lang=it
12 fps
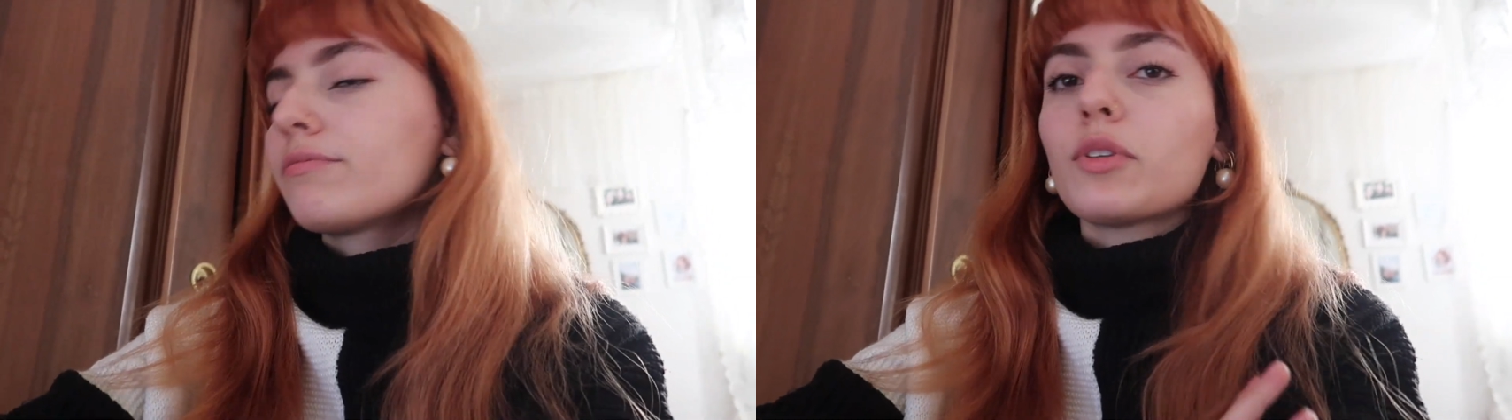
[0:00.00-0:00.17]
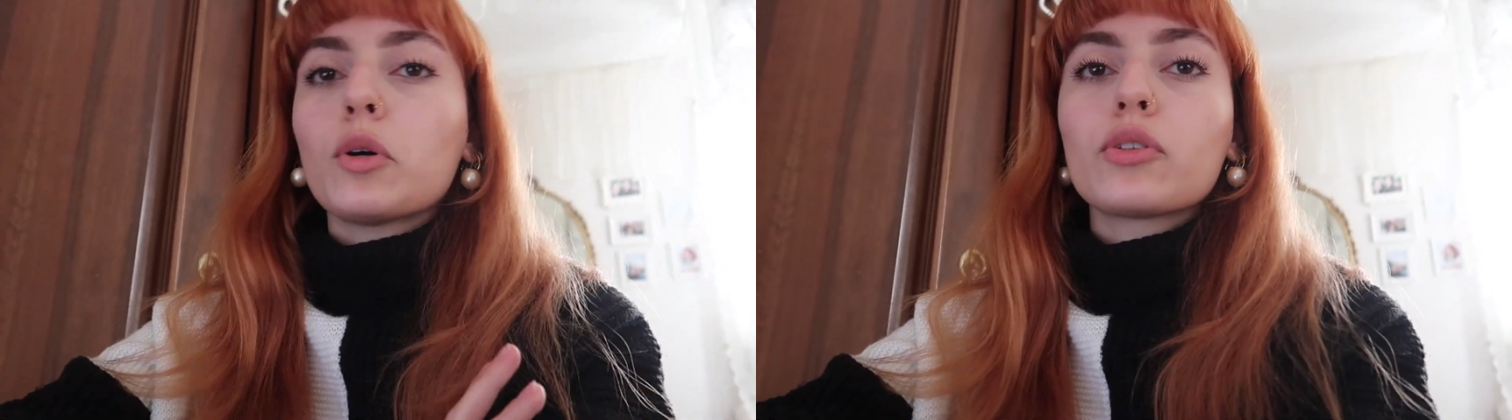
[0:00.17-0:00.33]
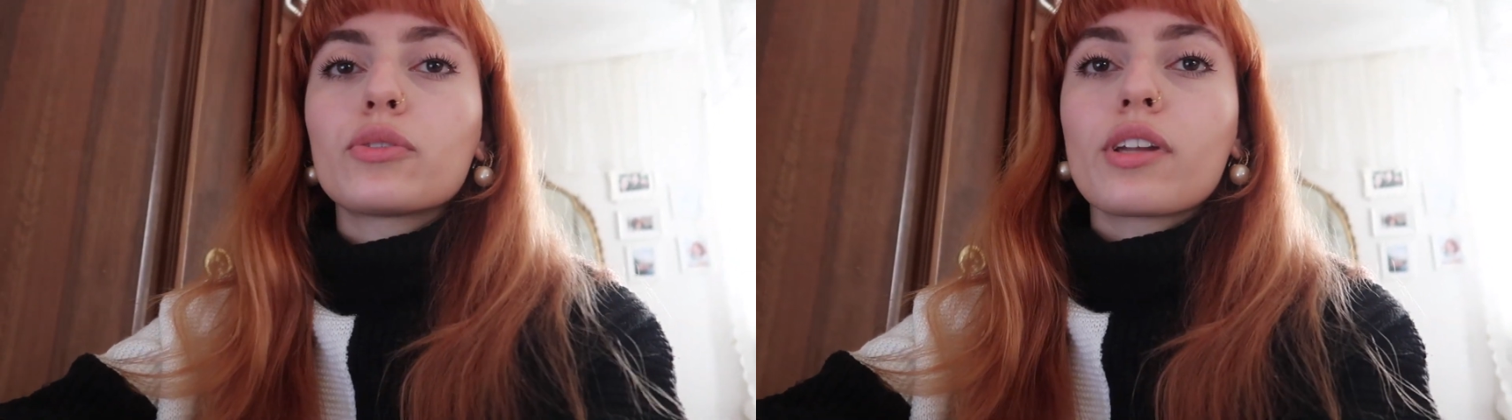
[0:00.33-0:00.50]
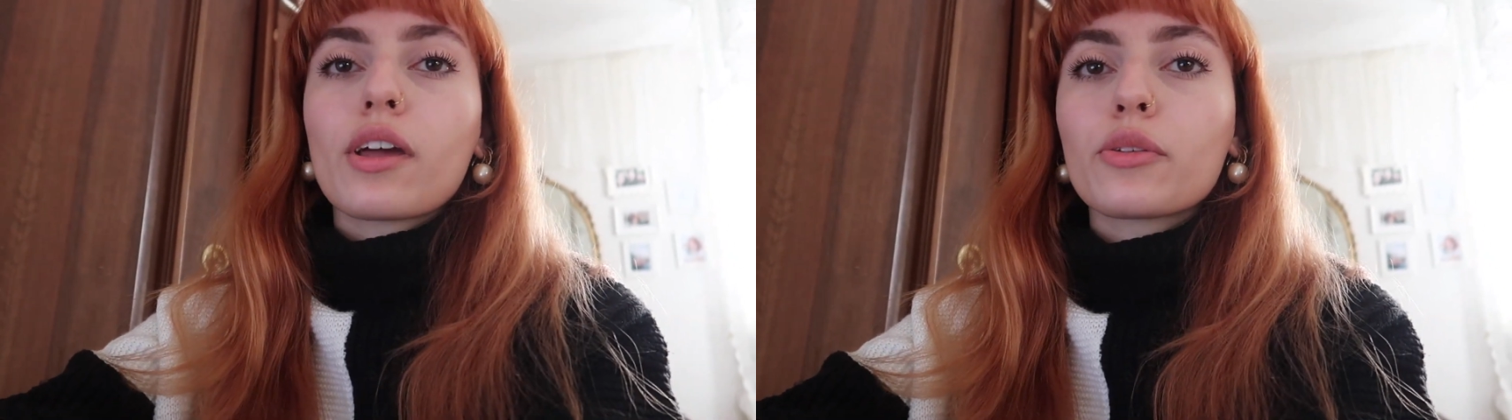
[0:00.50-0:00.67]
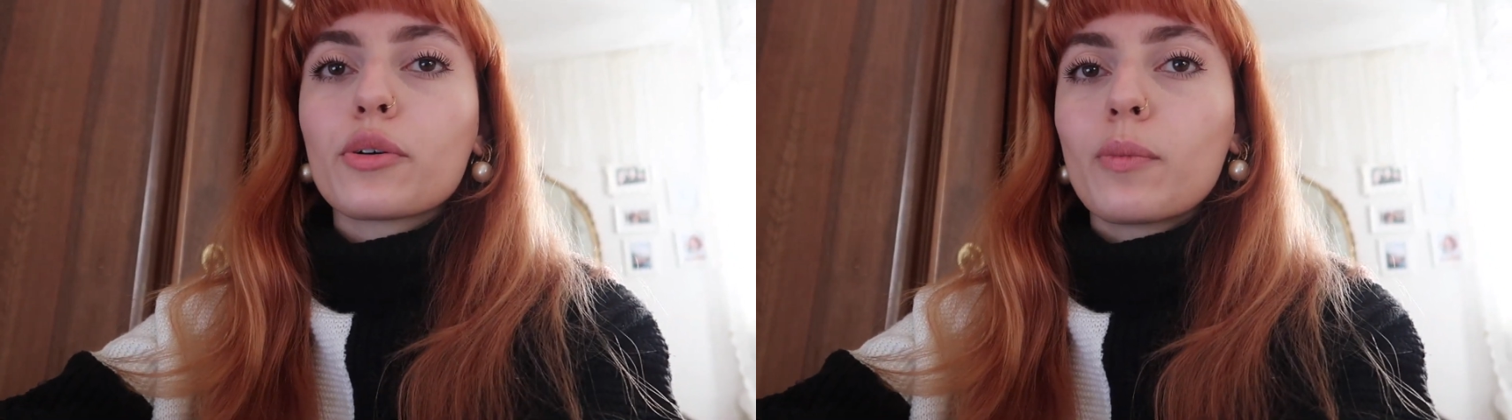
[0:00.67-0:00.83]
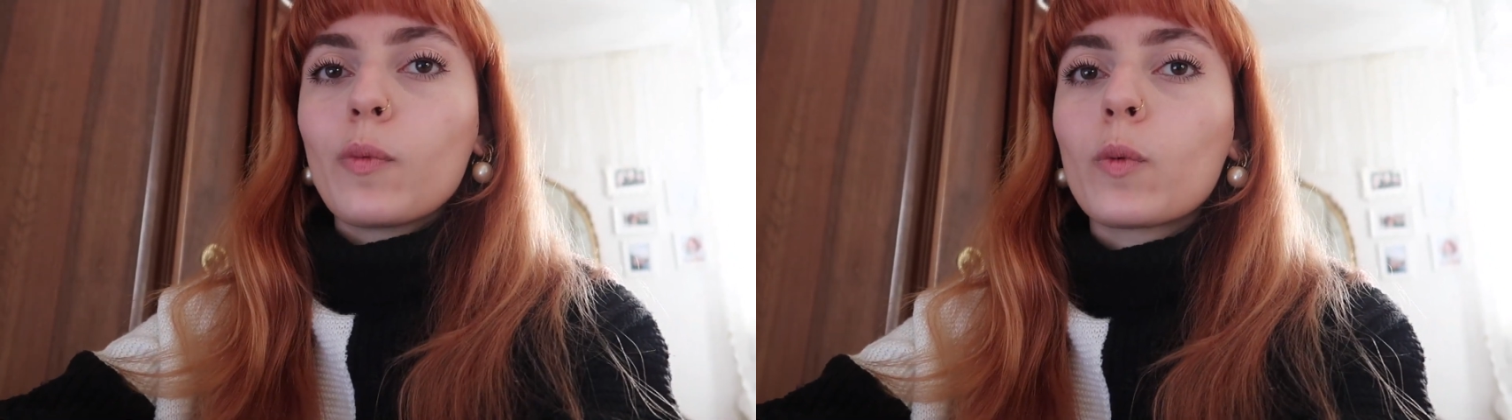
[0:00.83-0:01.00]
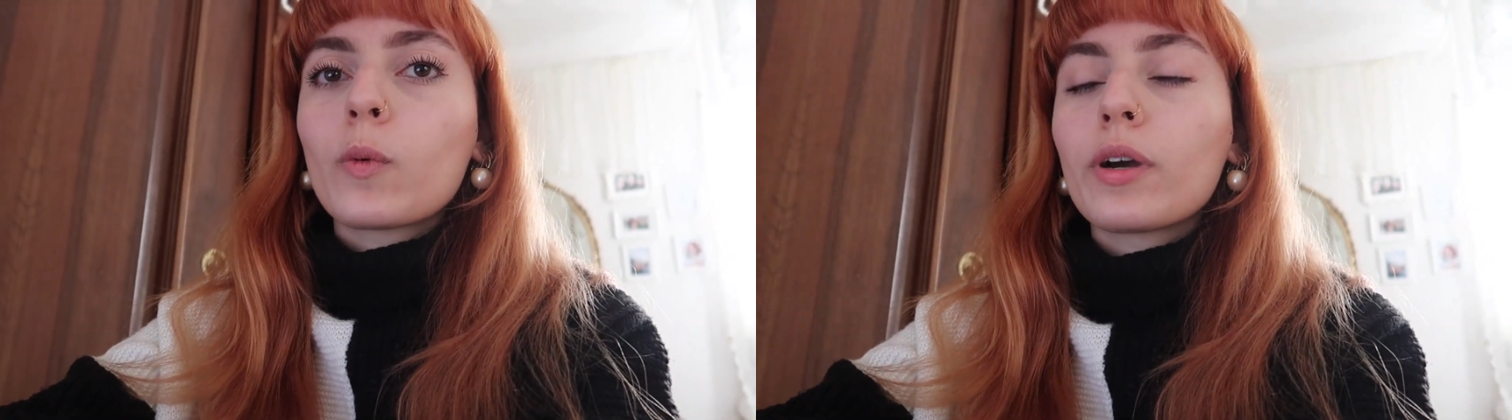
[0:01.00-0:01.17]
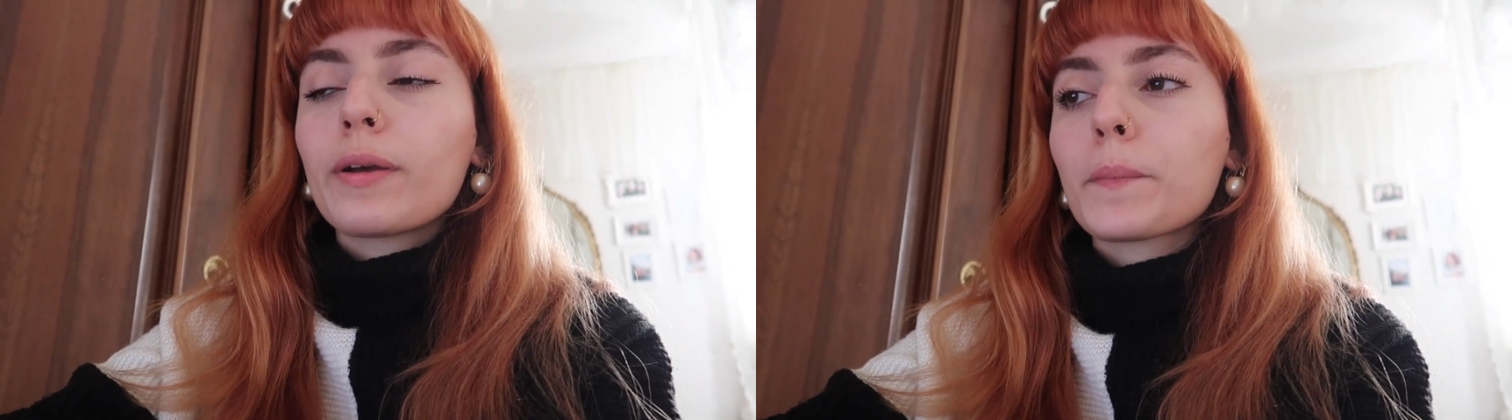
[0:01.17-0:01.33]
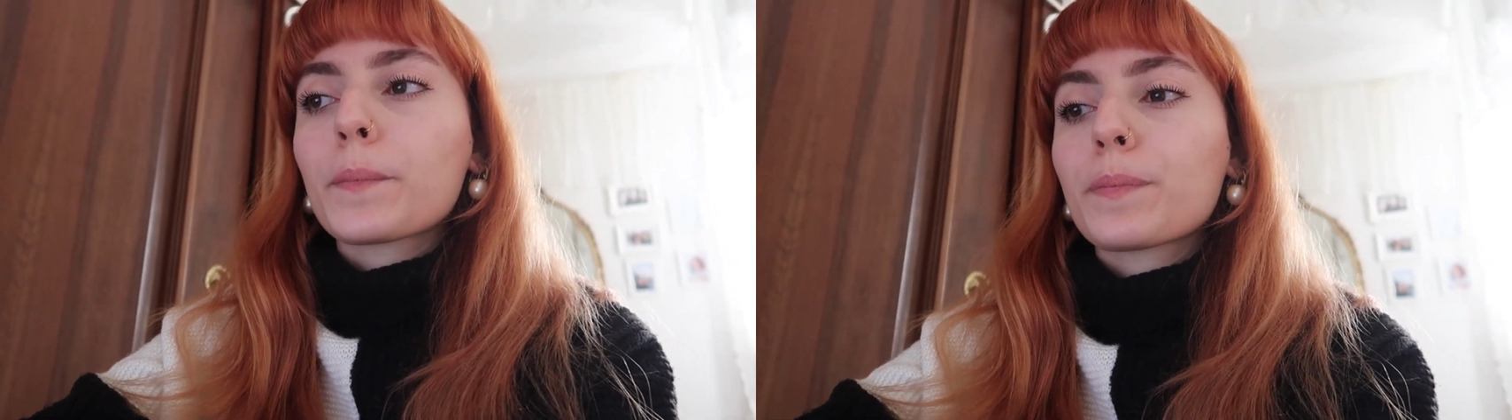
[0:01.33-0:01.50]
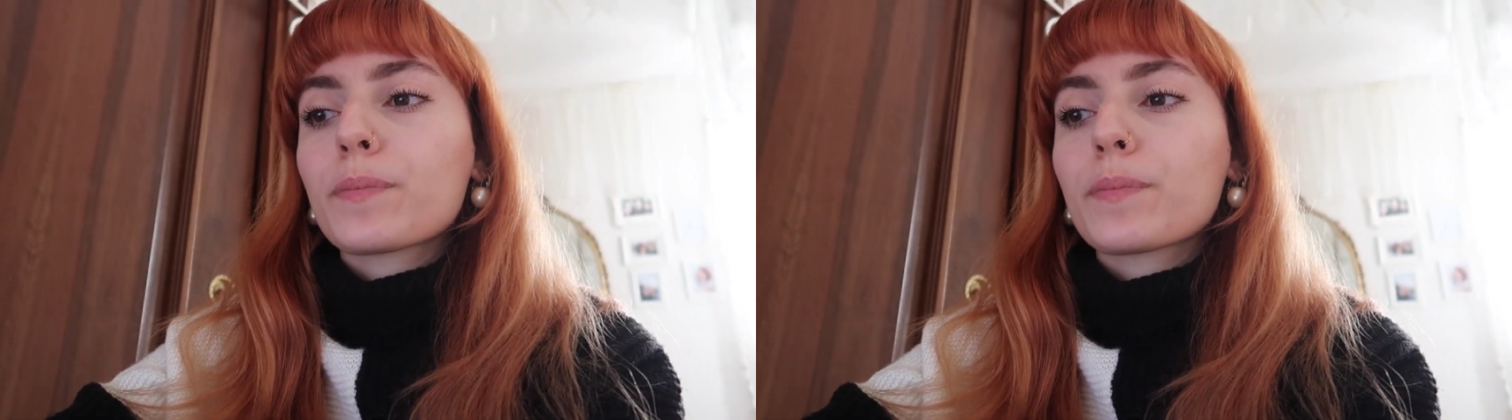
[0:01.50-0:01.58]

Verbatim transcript: ho studiato comunque